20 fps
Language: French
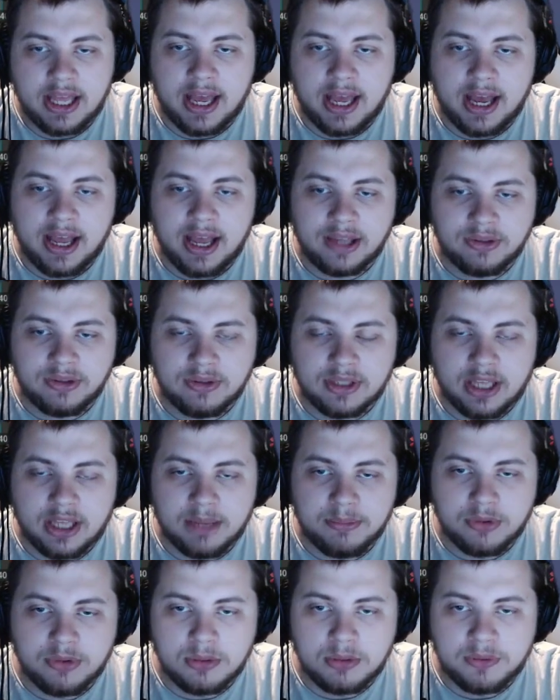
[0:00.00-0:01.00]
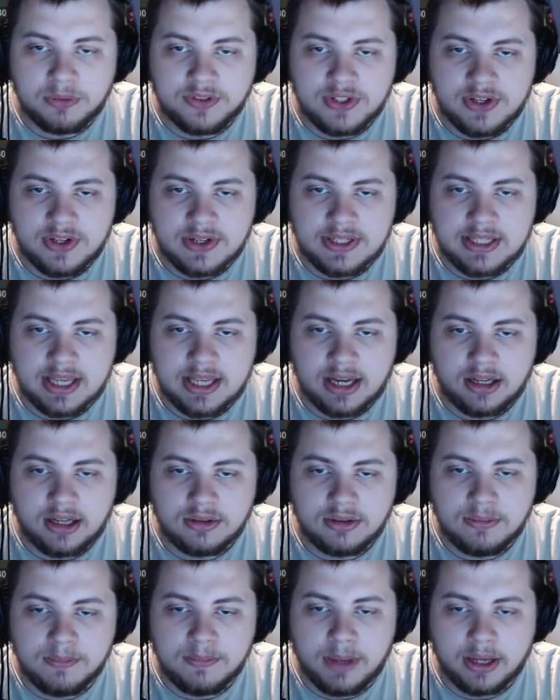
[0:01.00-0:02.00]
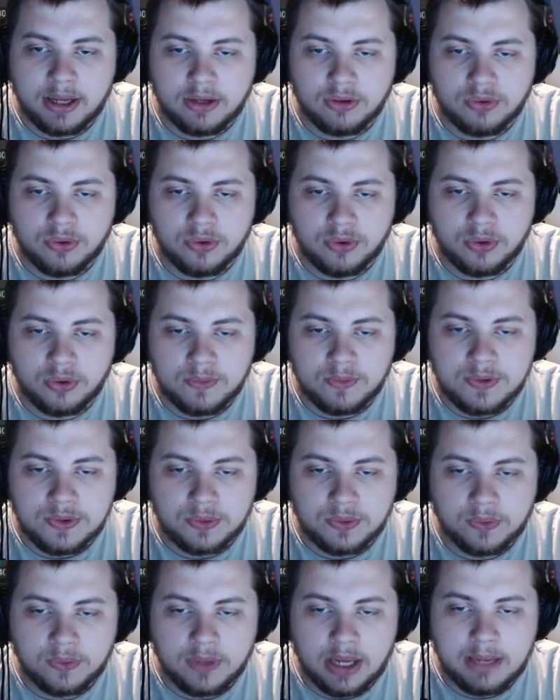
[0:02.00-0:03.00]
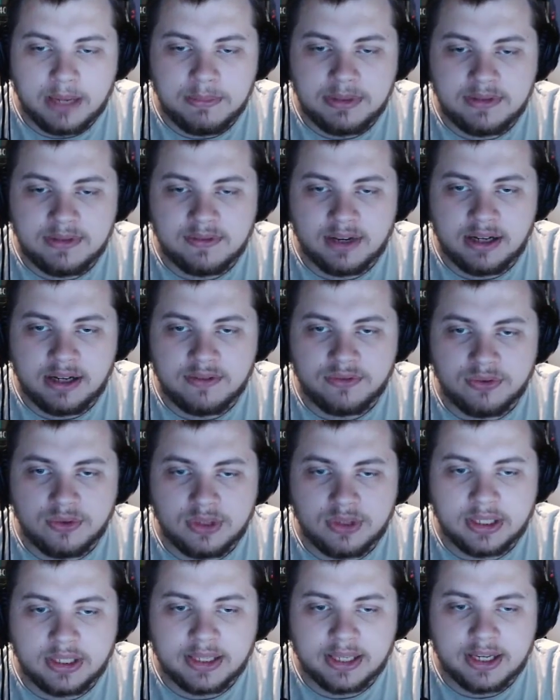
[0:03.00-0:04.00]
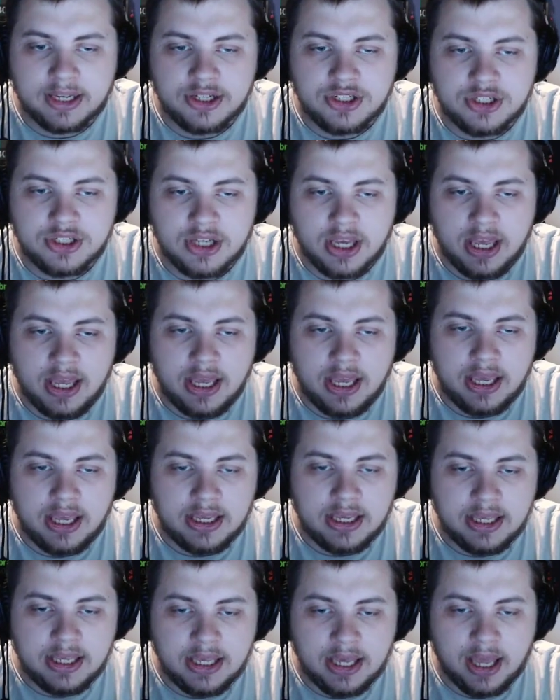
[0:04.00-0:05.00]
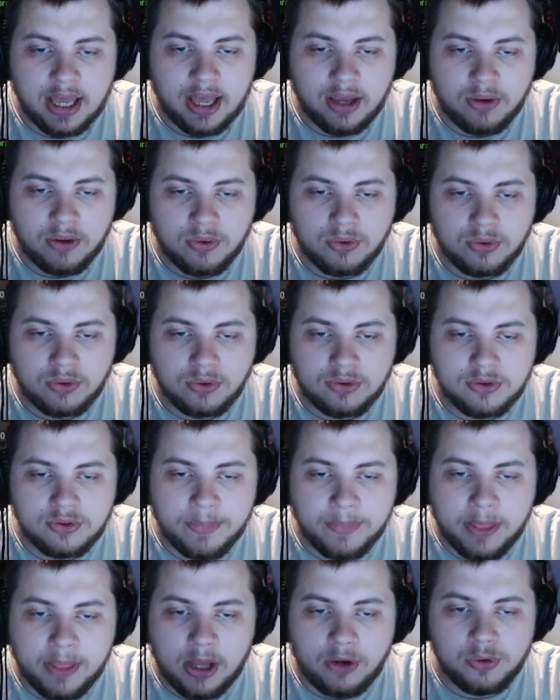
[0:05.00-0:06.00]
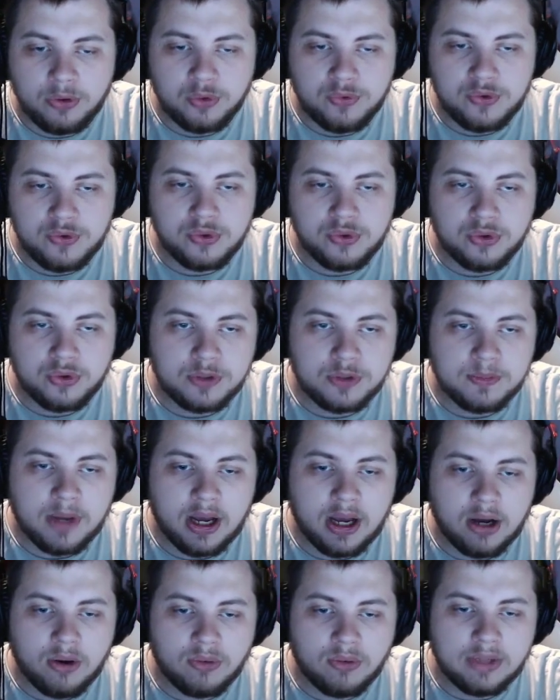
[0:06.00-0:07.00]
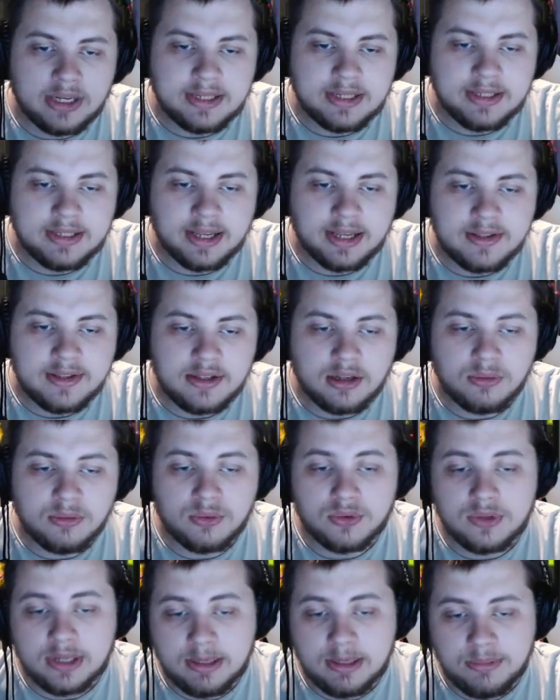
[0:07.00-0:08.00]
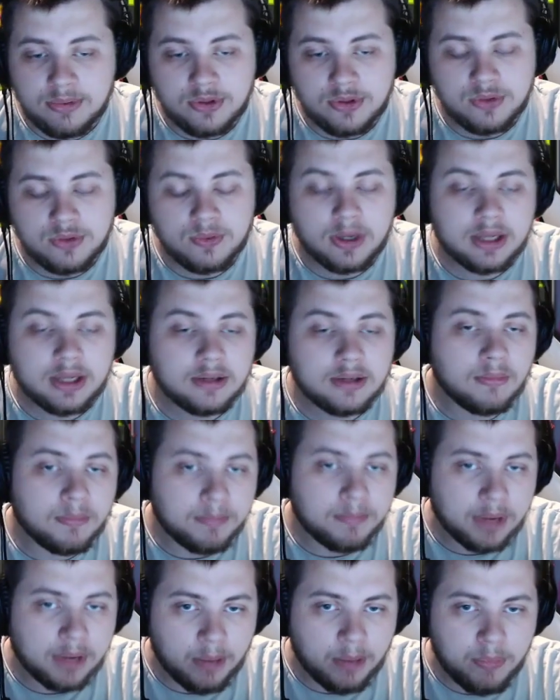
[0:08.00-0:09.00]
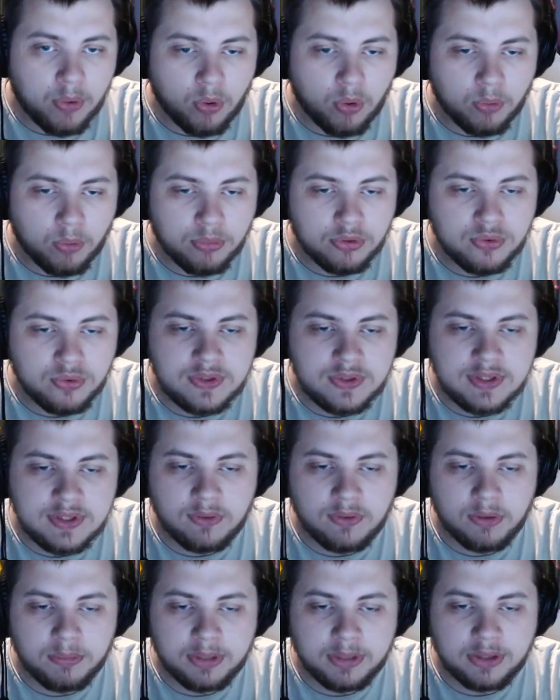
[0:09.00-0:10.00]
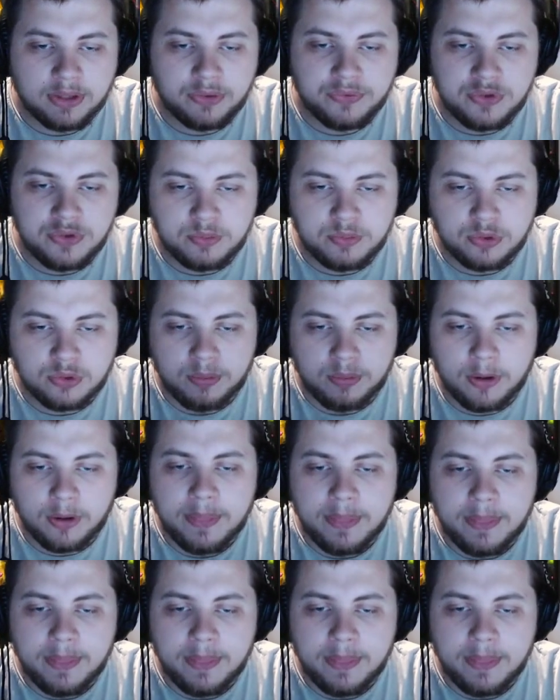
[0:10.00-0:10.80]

avec une cape du professeur Xa, une bague de corruption, un bivalve, une écache et un coculte. Le Dofus du cauchemar, on alterne selon les besoins par rapport au bonus, sinon on met un Dofus pourpre.